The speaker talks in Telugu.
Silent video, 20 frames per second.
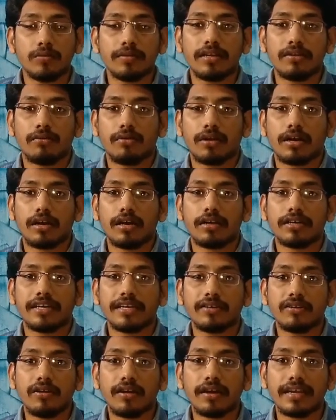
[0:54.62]
యూట్యూబర్ ఒక
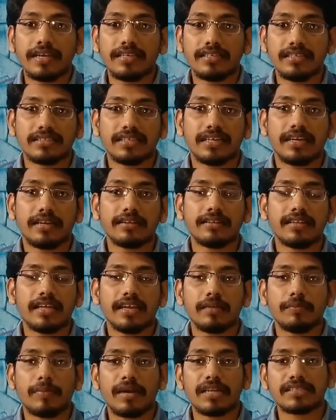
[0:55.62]
టిక్టాకర్ ఏం చేశాడంటే
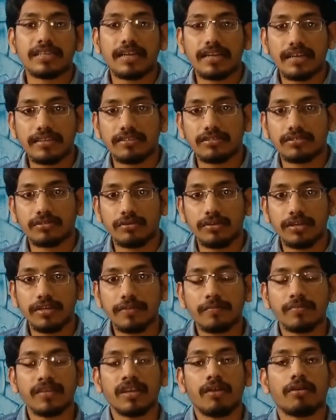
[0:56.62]
దాన్ని పర్సనల్గా
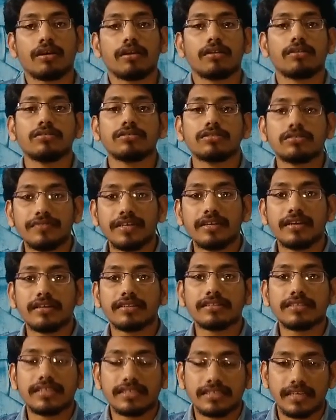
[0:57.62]
తీసుకుని ఒక రోస్ట్
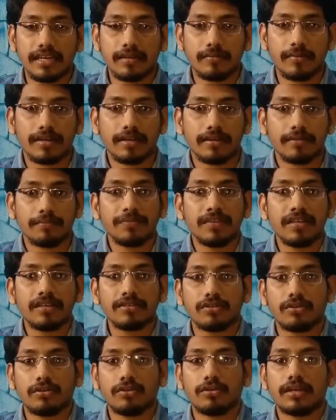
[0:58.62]
వీడియో అయితే చేశాడనమాట
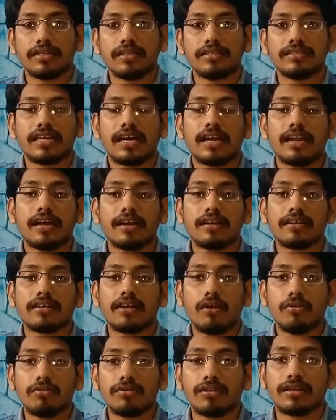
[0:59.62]
సో అది చాలా
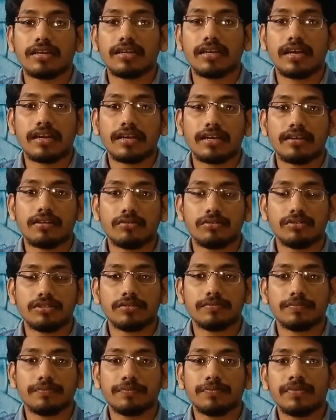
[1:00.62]
కౌంటర్గా అలాగే
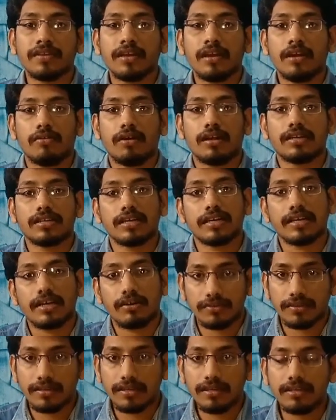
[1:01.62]
కొంచెం
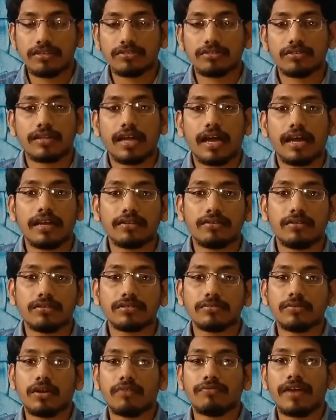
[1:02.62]
వల్గర్గా ఉంది సో
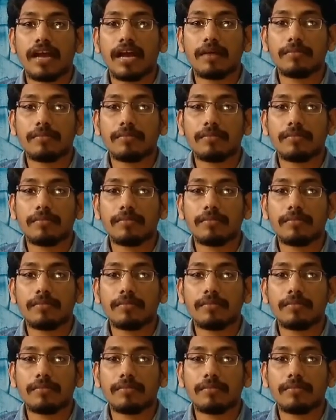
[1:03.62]
దానికోసం